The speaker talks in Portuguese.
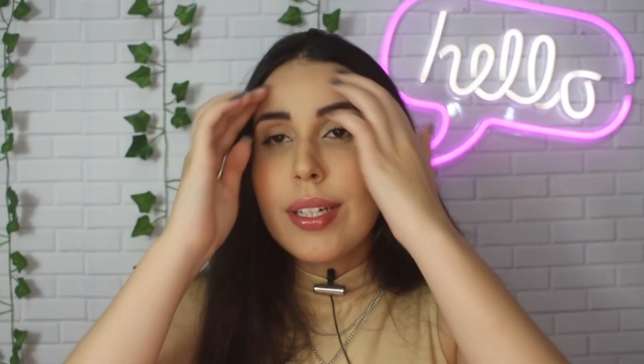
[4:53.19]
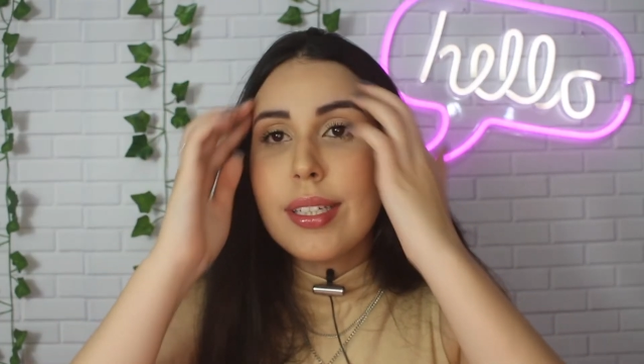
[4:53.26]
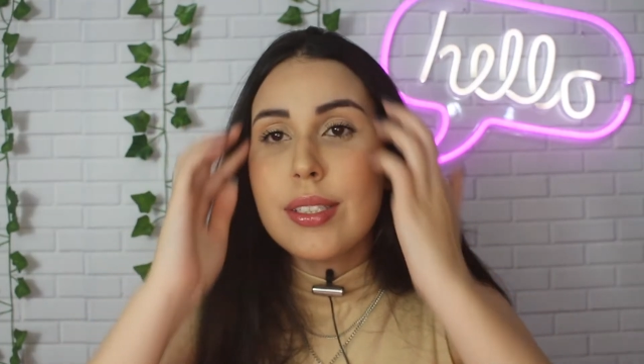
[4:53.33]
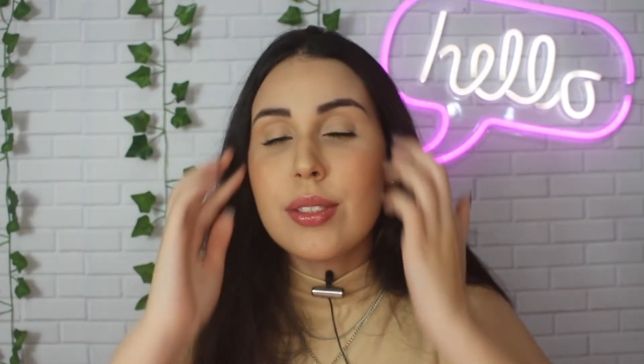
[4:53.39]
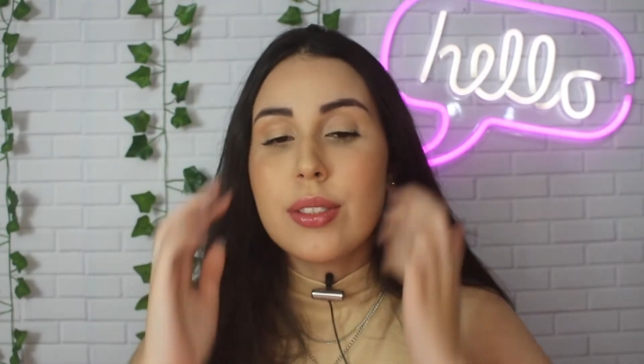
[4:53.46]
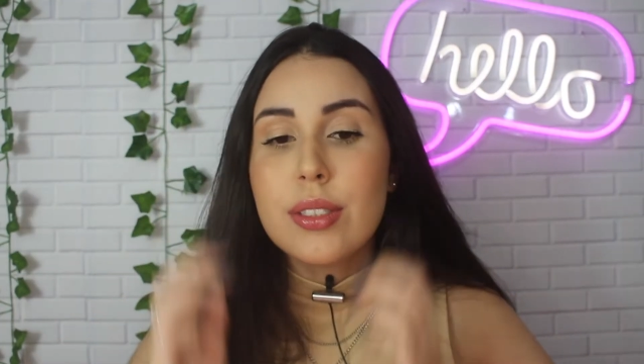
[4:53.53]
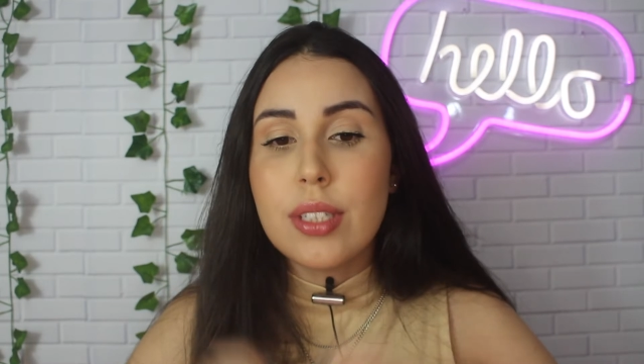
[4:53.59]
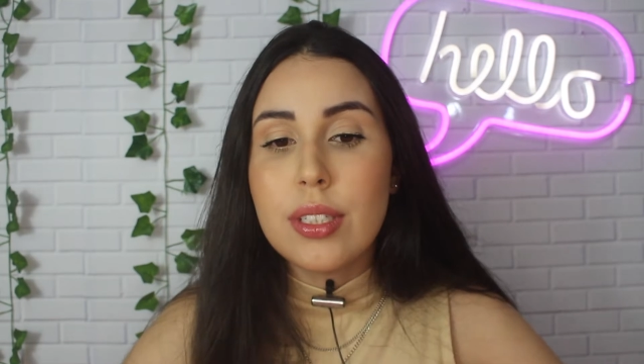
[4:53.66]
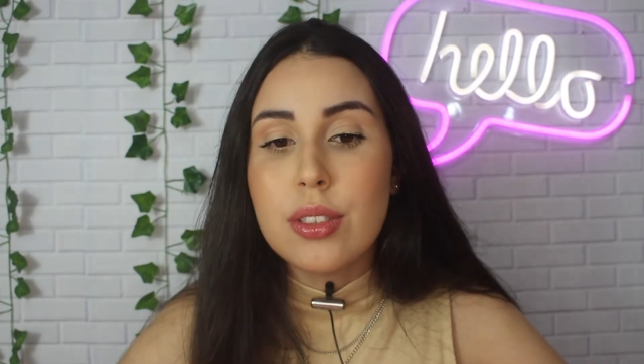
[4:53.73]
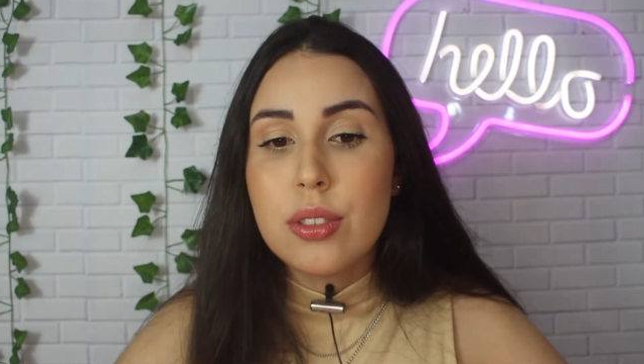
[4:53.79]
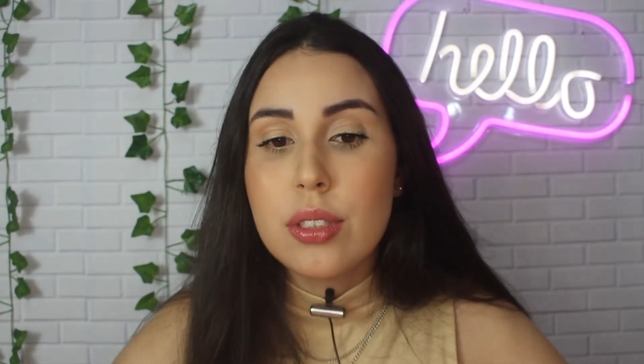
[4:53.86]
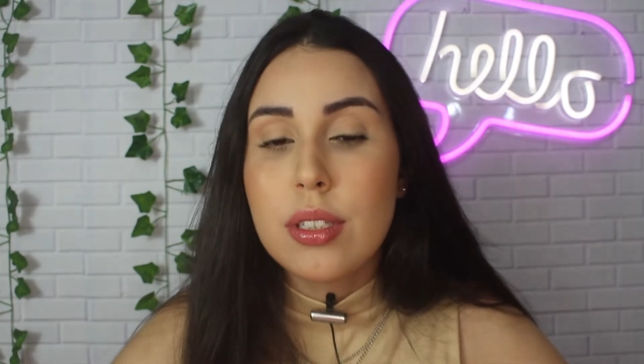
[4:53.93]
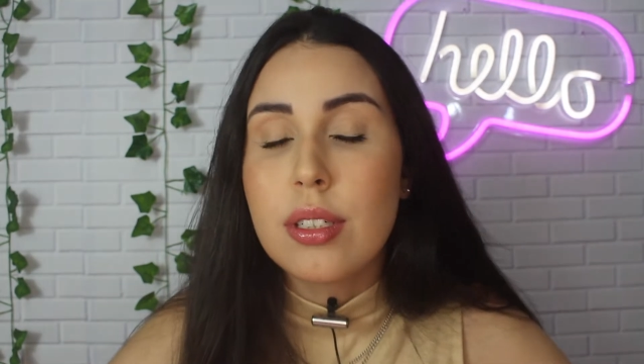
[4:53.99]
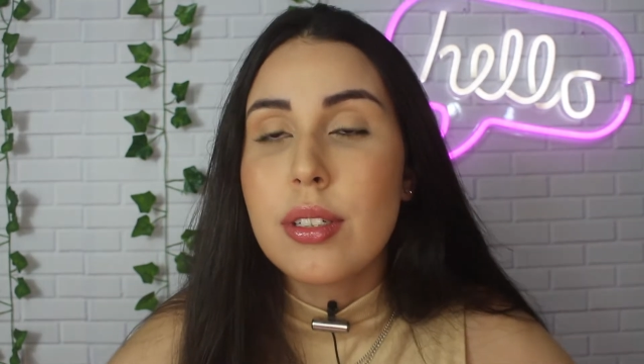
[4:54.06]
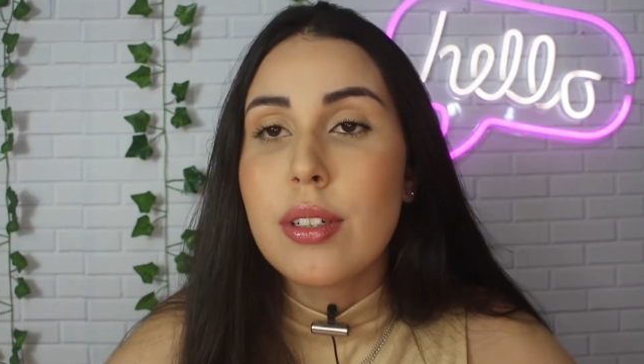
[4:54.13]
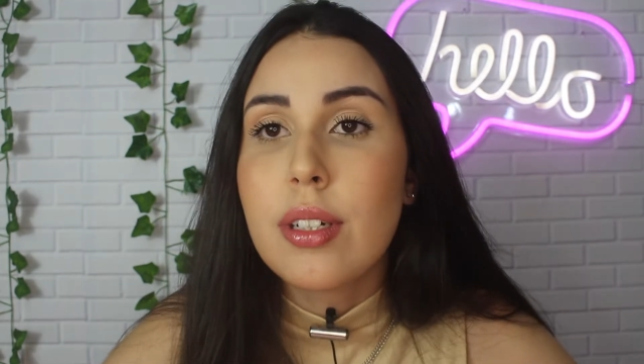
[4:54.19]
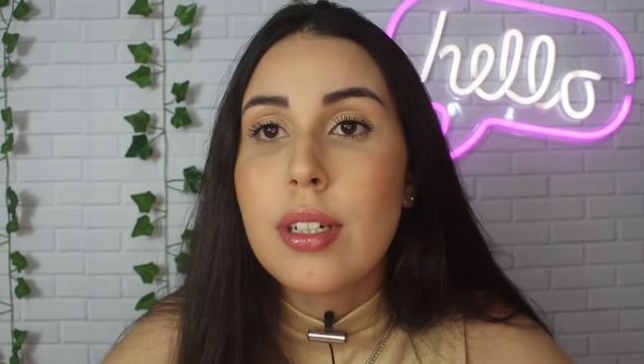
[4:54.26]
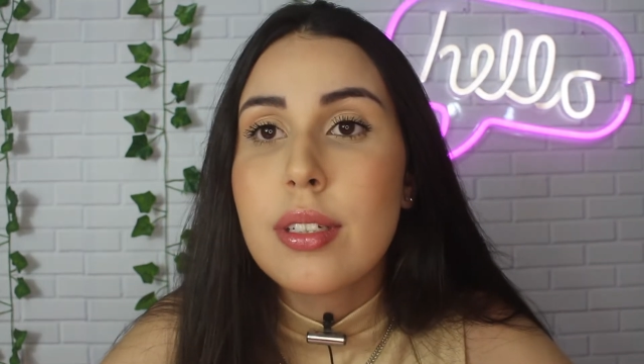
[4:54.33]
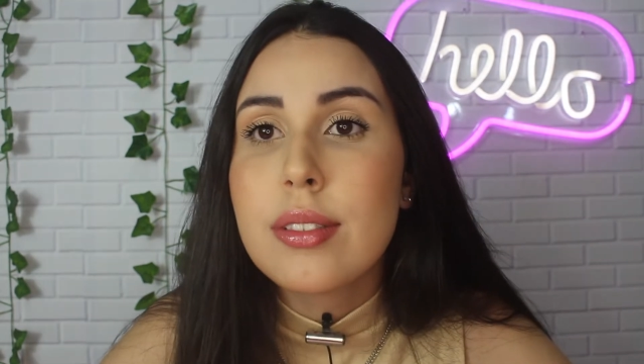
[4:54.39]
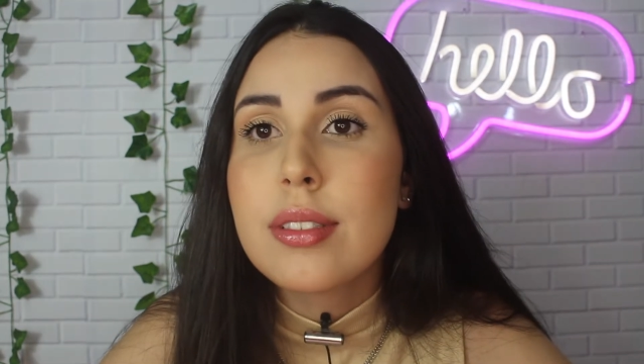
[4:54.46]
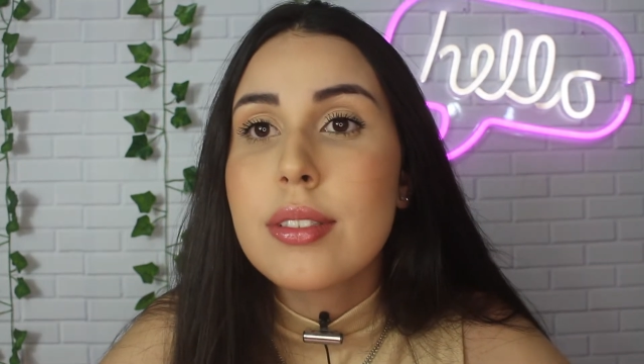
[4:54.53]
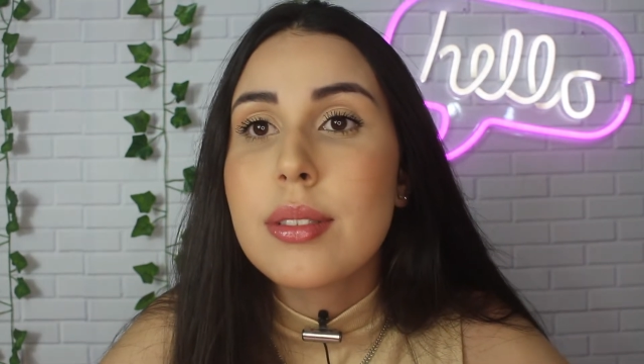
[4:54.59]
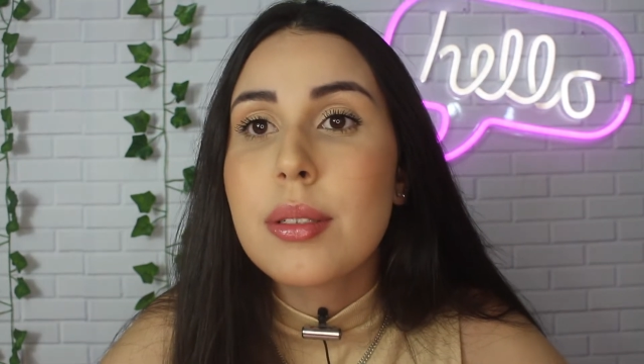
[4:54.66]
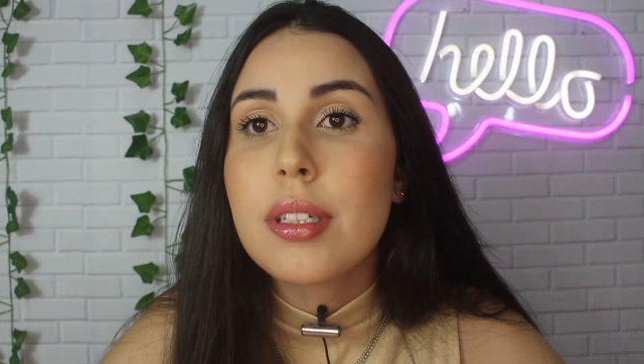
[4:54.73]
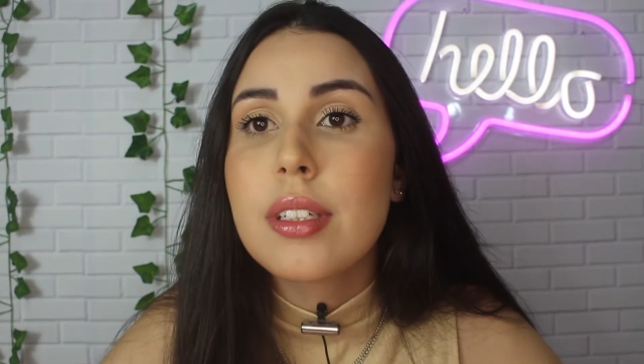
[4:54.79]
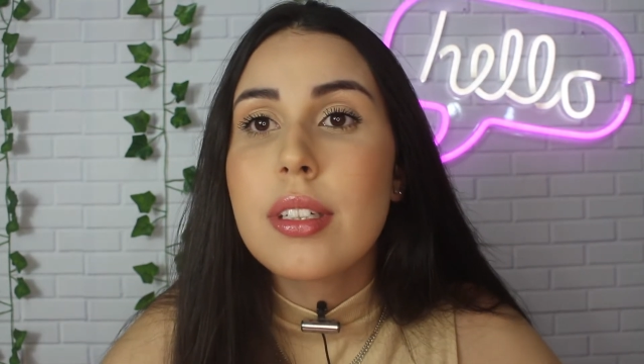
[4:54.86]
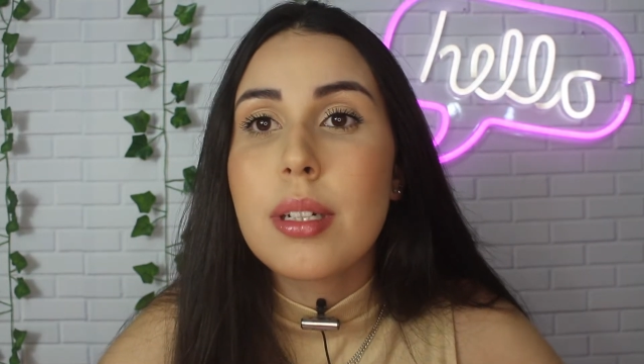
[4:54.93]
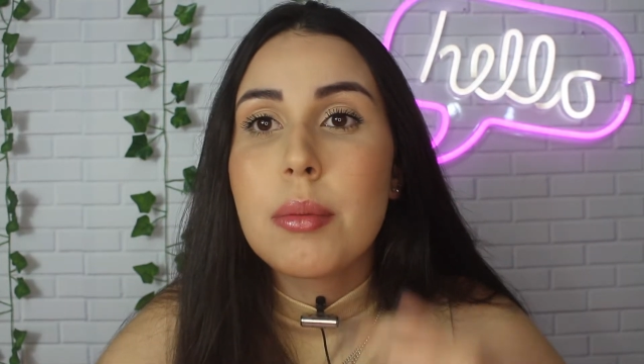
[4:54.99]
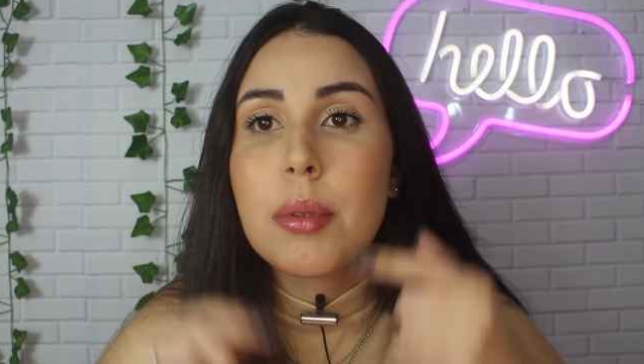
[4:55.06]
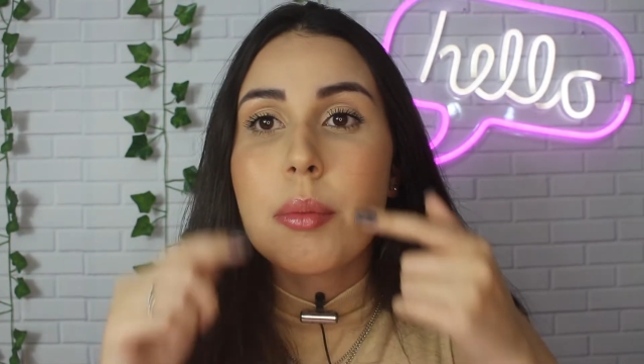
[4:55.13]
é isso, gente, ó. Olha como é
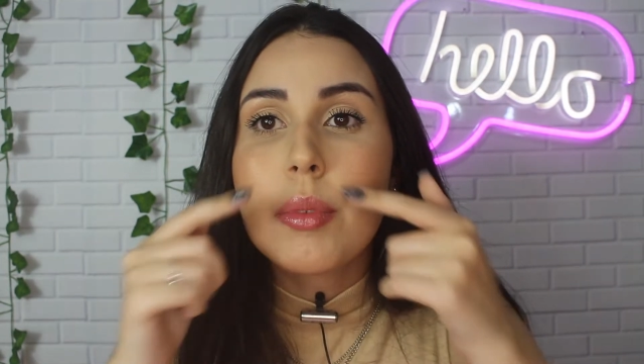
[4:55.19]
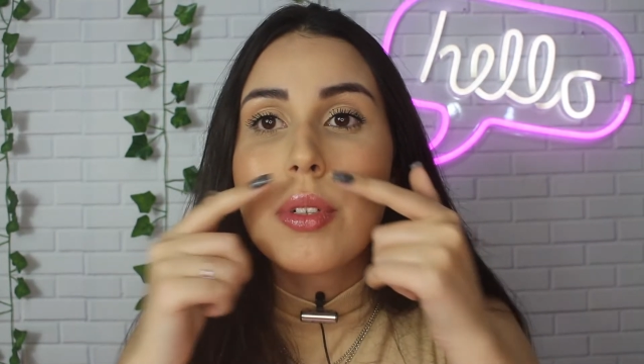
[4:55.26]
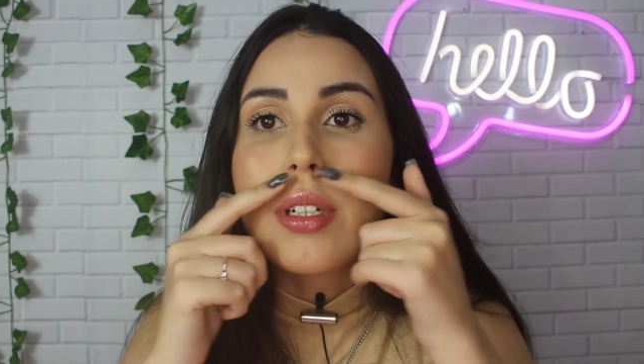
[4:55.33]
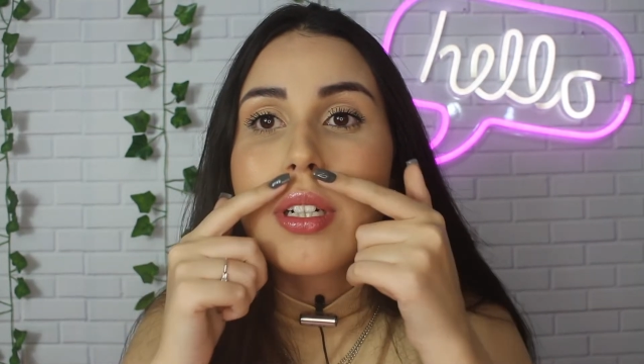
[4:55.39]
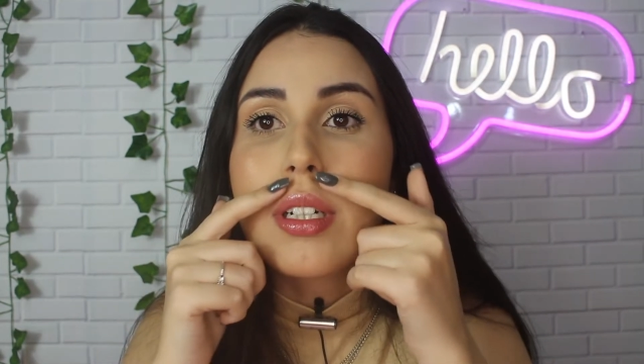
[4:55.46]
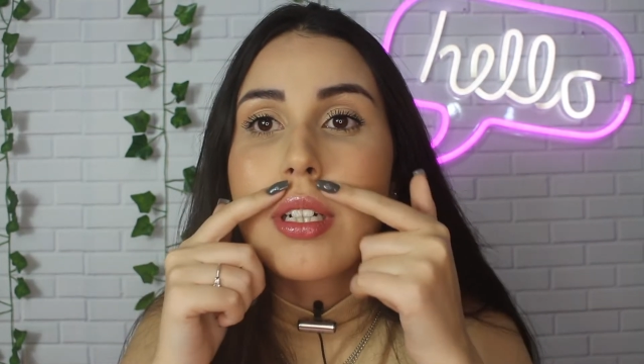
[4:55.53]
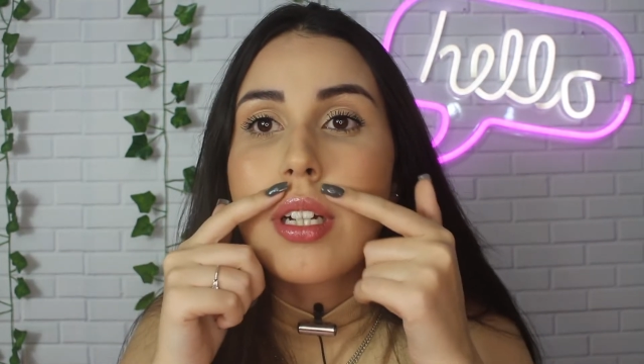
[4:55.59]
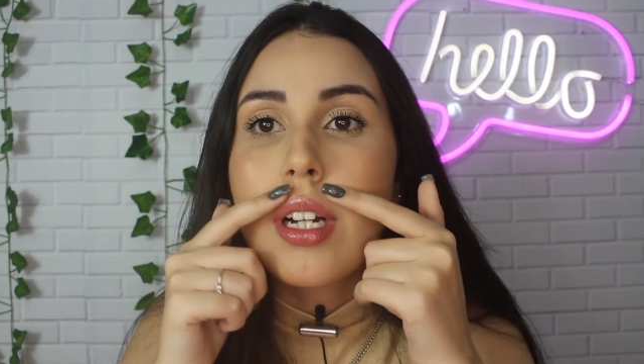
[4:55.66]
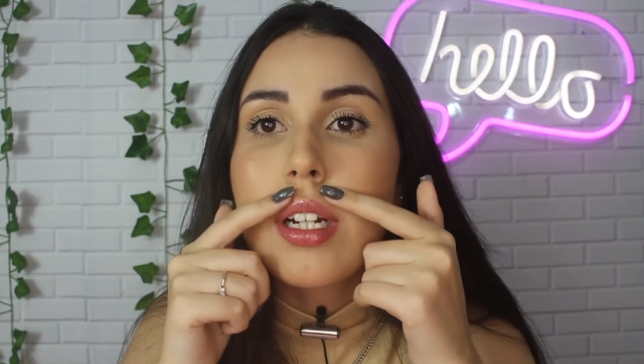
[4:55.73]
que tá minha boca.